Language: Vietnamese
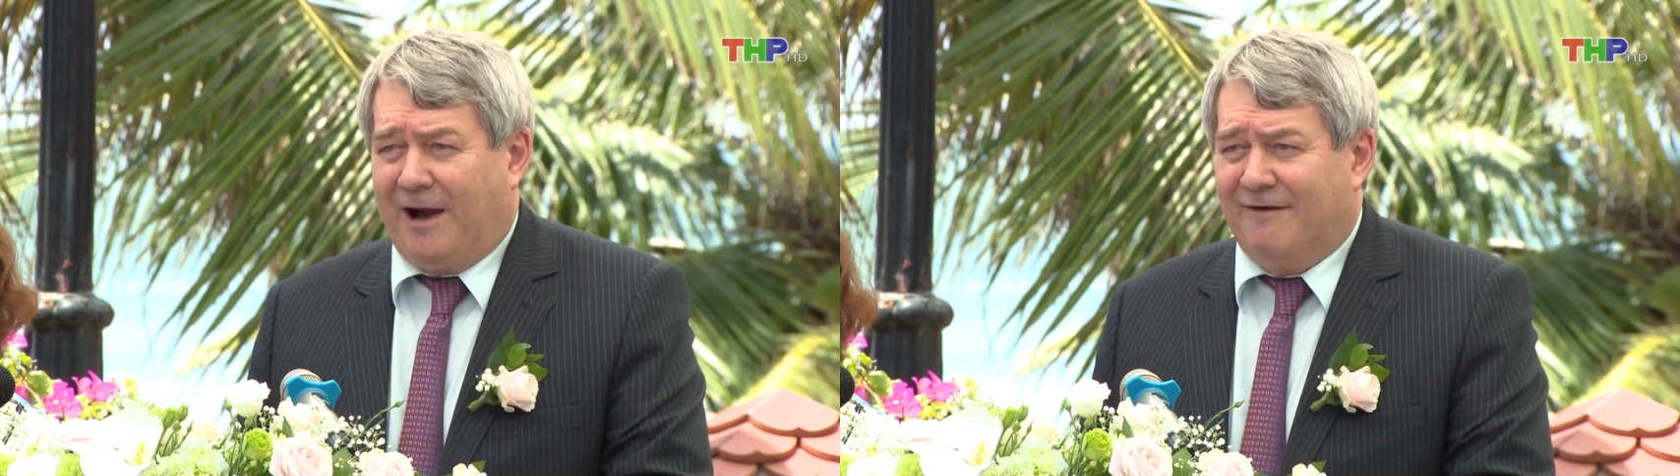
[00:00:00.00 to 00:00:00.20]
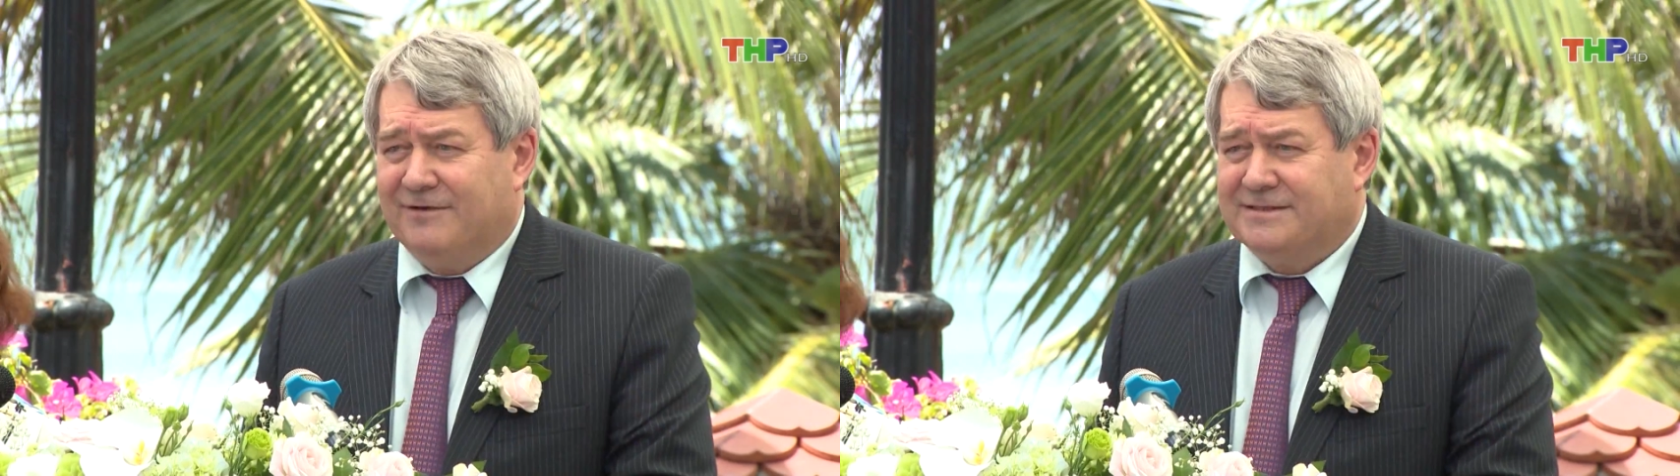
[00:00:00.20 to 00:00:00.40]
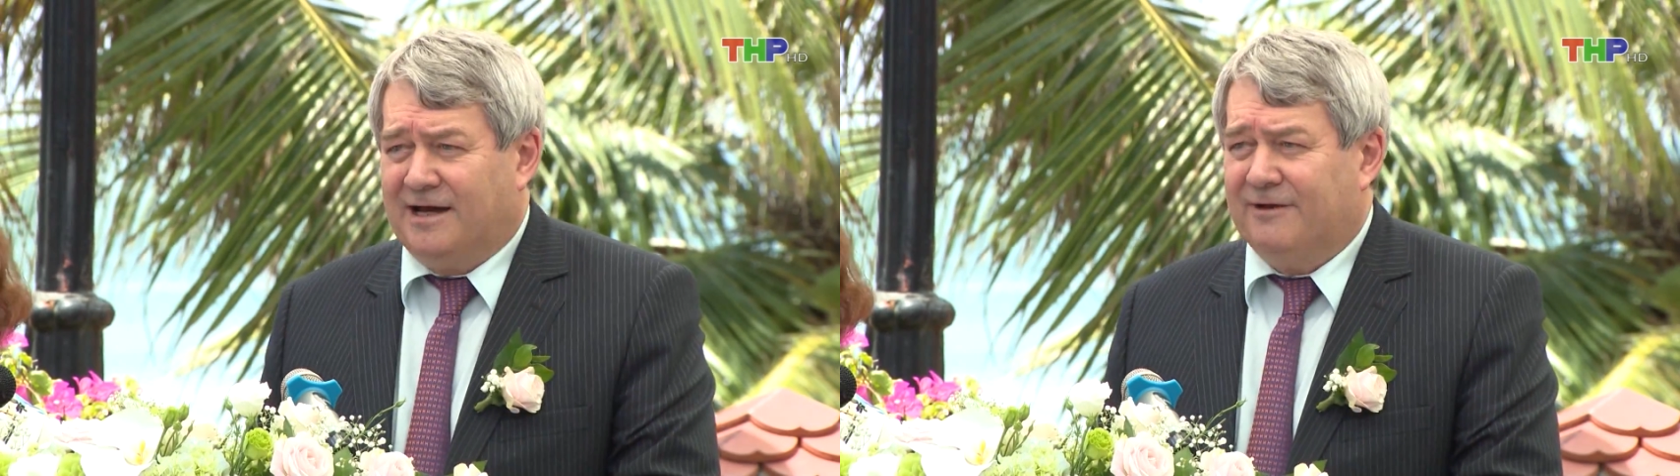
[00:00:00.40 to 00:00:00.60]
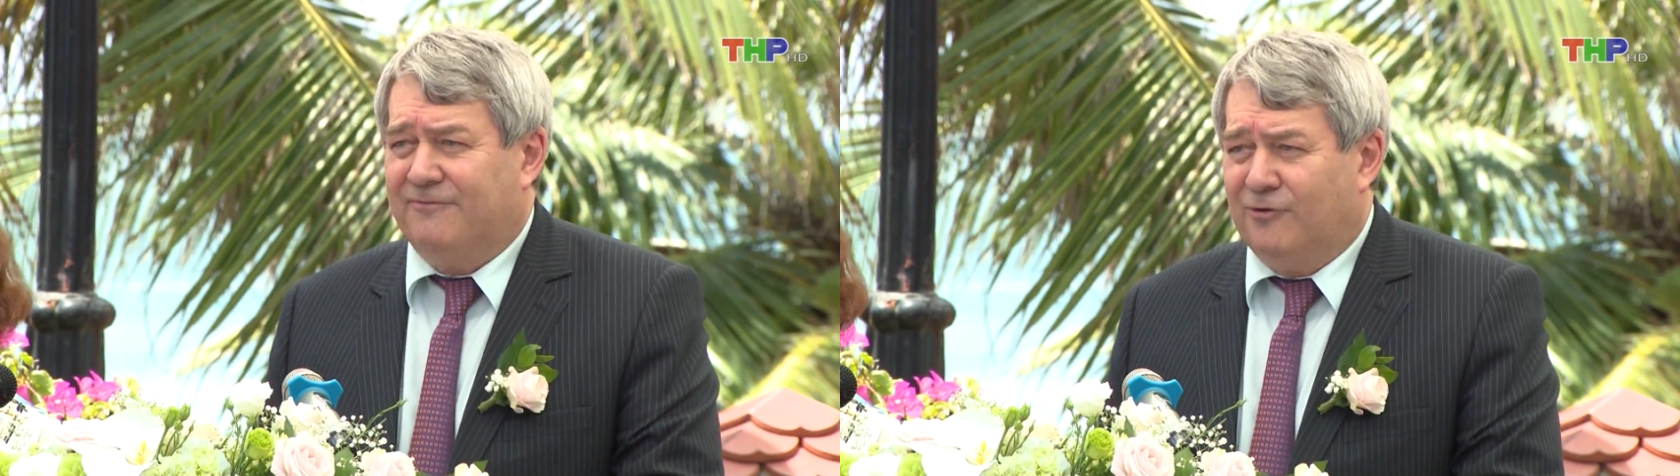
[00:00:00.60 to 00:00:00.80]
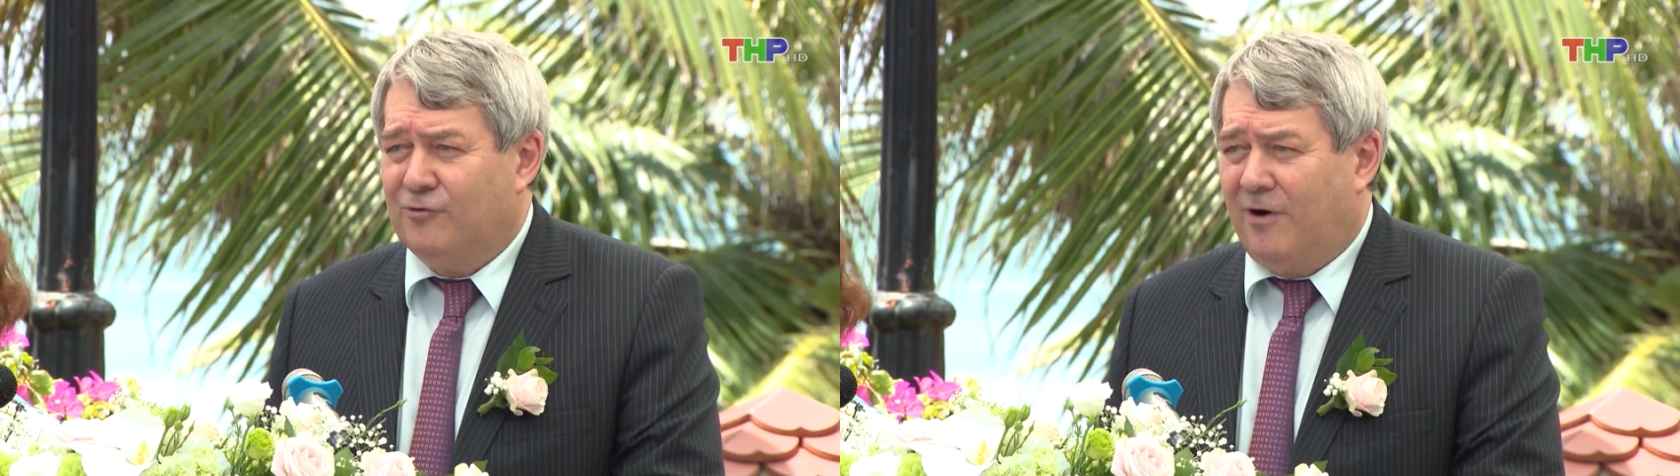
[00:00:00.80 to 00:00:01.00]
lãnh sự quán
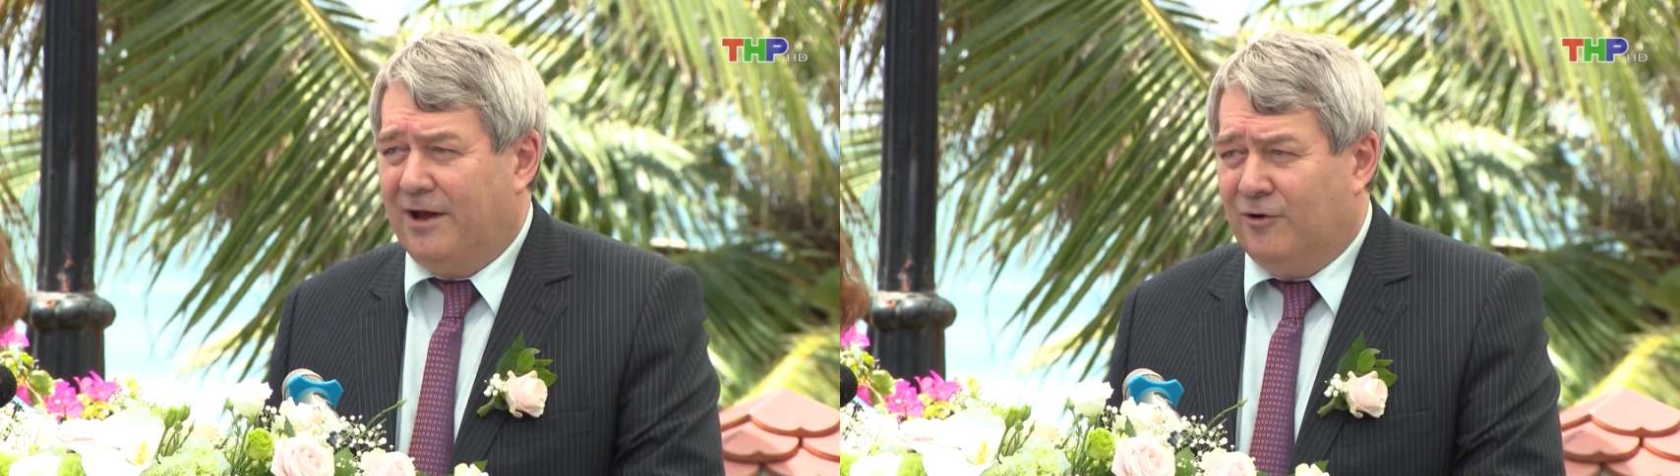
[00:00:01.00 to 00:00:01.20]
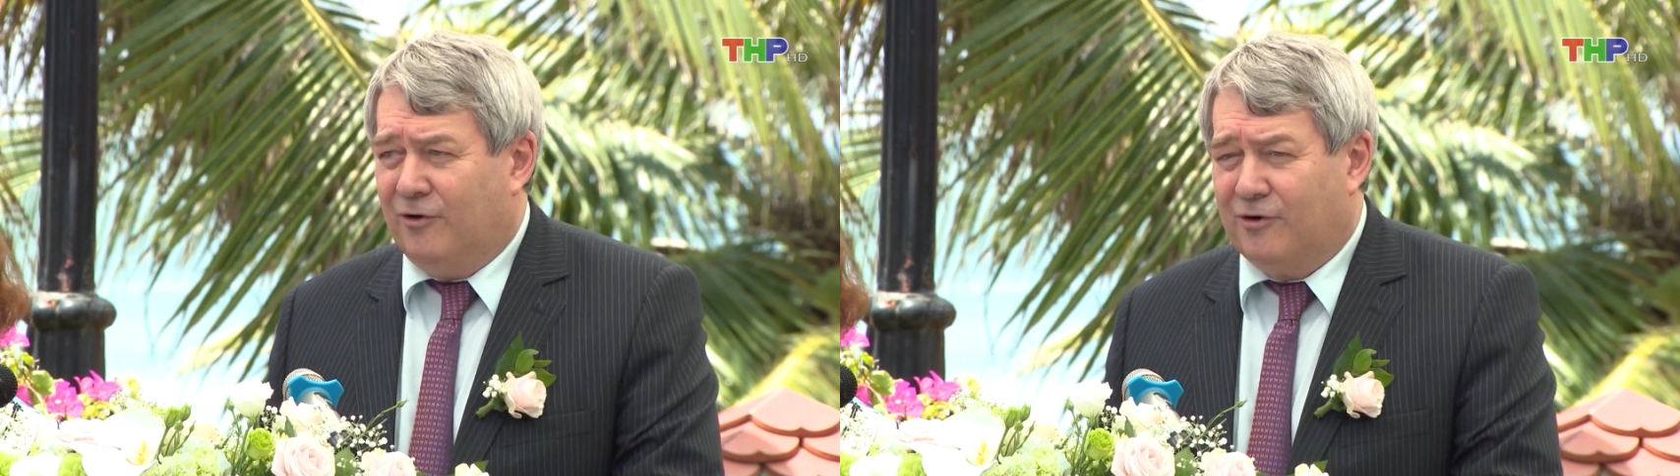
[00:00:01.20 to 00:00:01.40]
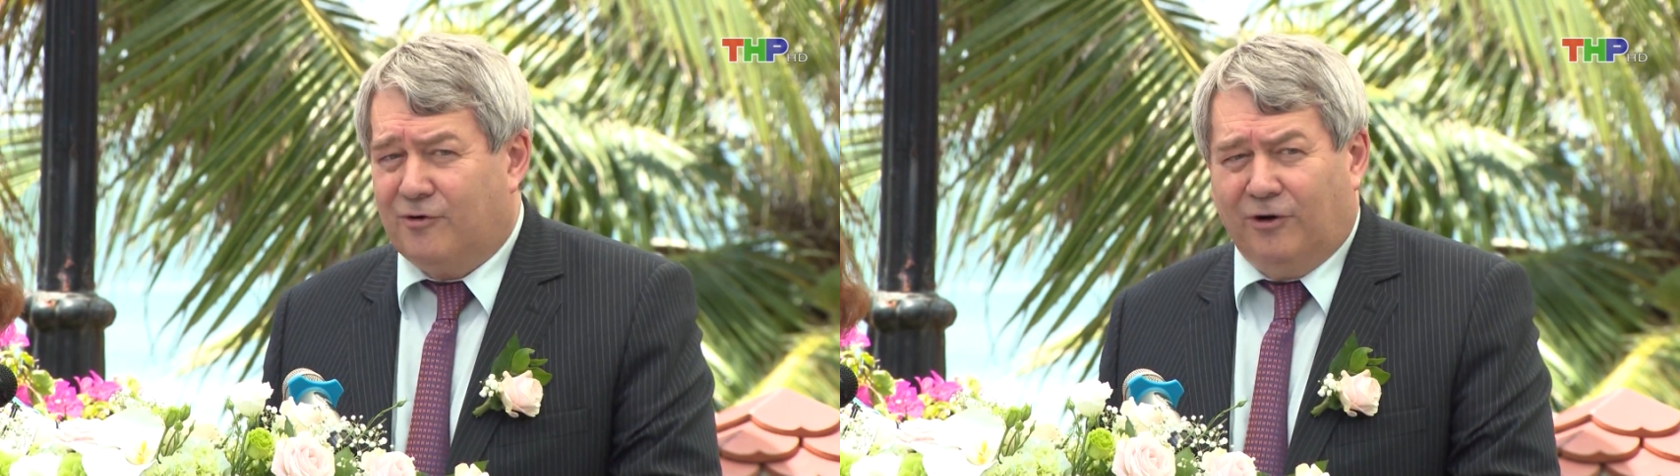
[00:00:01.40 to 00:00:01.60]
Cộng hòa Séc tại Hải